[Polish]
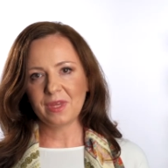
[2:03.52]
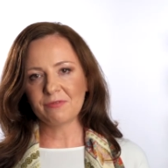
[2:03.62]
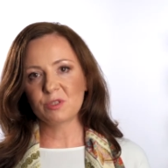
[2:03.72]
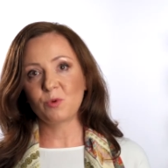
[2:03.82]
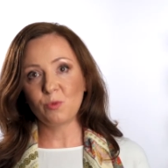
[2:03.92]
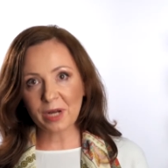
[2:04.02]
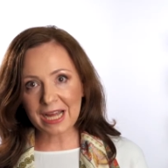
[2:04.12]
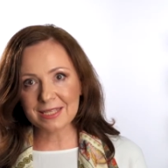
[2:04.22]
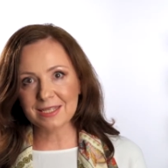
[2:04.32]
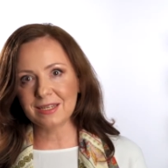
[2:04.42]
na
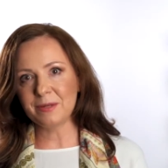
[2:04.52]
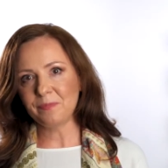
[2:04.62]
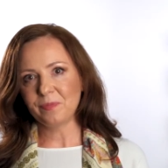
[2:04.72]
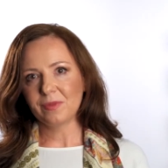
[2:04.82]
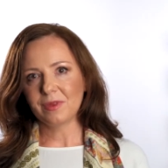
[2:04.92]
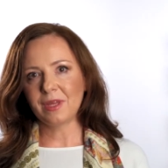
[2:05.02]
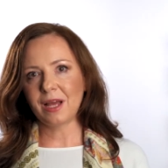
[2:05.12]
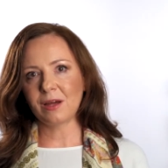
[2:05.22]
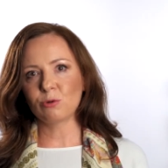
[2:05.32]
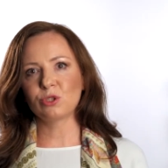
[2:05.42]
współpracy
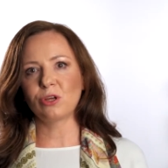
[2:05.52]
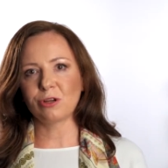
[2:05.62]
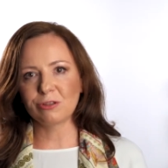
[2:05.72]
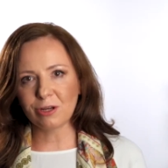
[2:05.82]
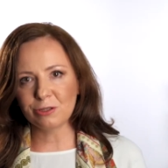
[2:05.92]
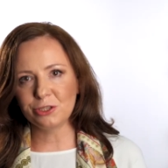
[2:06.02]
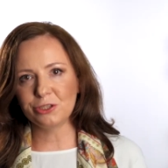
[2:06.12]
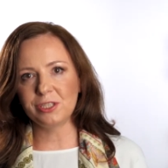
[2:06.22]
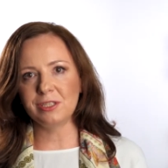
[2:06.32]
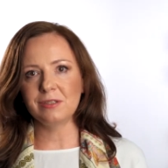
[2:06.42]
na
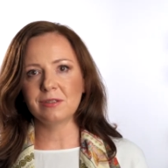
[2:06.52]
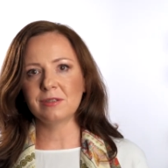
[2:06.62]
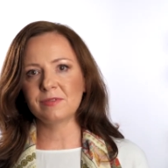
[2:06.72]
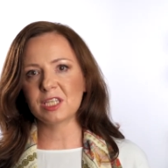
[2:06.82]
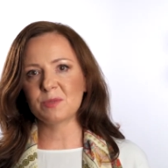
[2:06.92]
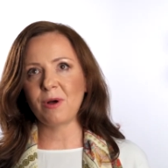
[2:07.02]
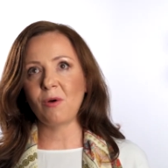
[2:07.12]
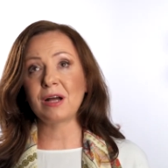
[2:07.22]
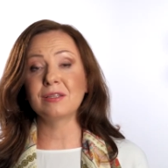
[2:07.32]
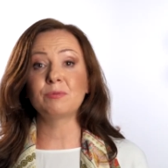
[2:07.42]
różnorodności y, w
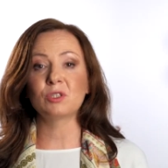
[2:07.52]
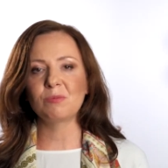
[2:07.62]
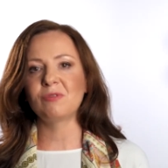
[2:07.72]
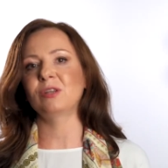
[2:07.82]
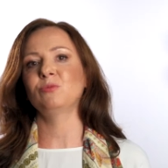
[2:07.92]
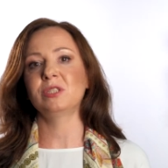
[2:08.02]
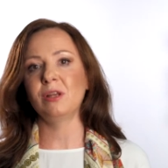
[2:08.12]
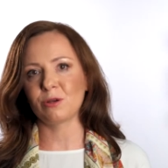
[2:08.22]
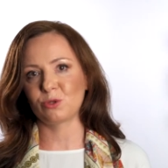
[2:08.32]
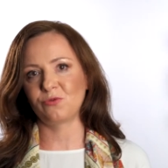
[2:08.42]
zespołach, na przełamywaniu
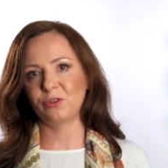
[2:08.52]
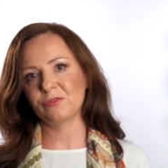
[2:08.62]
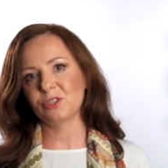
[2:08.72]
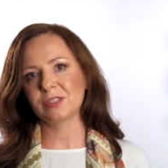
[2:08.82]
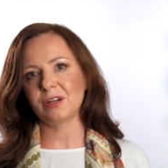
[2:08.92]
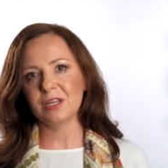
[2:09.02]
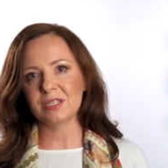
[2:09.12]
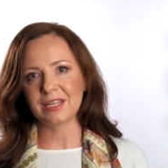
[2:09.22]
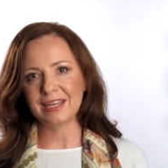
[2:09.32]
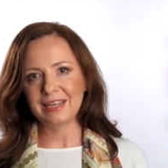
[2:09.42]
silosów. I to wszystko
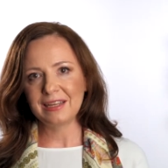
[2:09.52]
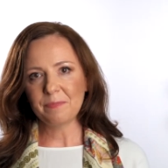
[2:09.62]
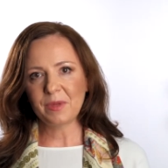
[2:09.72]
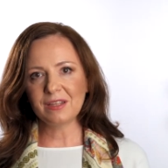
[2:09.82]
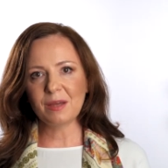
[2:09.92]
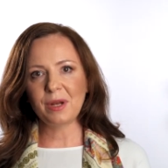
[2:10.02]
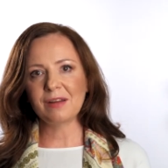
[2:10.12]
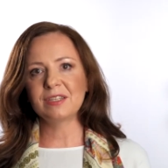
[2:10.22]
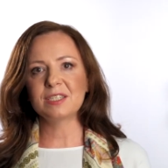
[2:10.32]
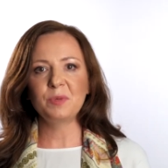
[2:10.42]
jest tak
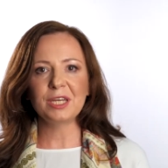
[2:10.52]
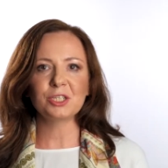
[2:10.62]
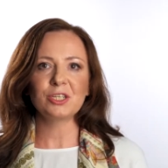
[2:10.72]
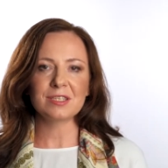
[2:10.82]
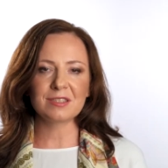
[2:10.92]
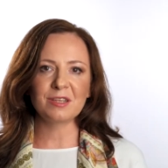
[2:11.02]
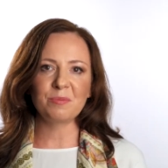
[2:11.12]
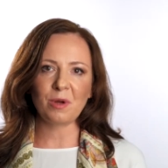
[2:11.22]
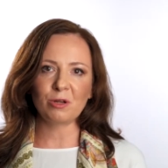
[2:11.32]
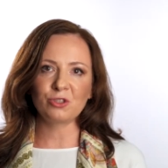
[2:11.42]
naprawdę zbieżne z
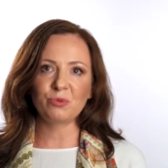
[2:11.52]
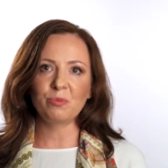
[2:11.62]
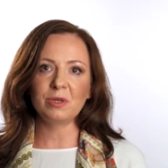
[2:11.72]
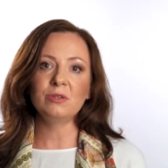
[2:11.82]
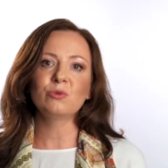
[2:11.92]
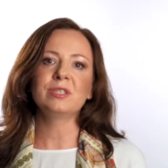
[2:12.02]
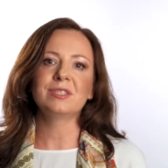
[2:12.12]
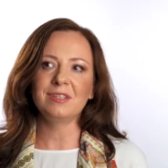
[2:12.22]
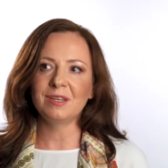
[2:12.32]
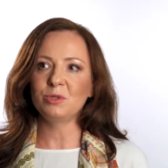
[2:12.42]
tym, o czym my
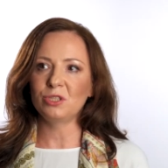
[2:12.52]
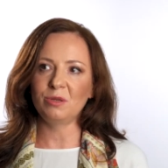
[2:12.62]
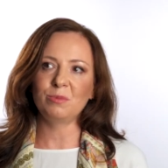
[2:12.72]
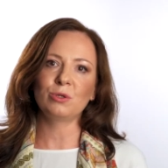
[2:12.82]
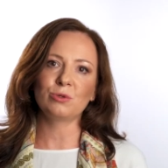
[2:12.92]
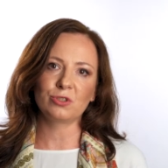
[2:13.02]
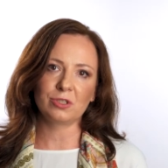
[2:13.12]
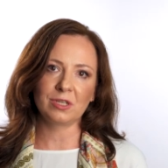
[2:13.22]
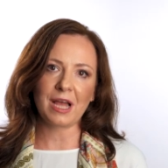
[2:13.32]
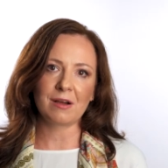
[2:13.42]
intuicyjnie myślimy
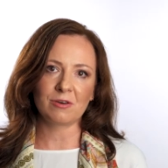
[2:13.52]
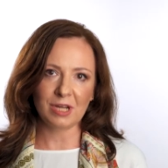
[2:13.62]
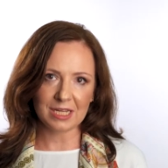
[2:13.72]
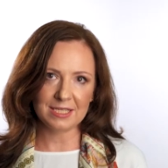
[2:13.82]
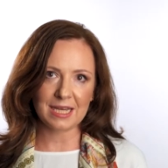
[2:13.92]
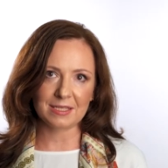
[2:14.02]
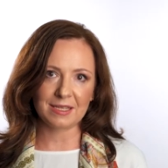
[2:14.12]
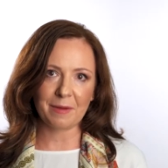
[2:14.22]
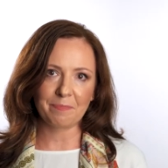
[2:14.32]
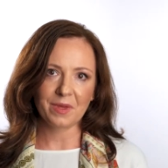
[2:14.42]
już y, jako
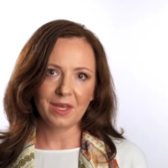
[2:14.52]
organizacja.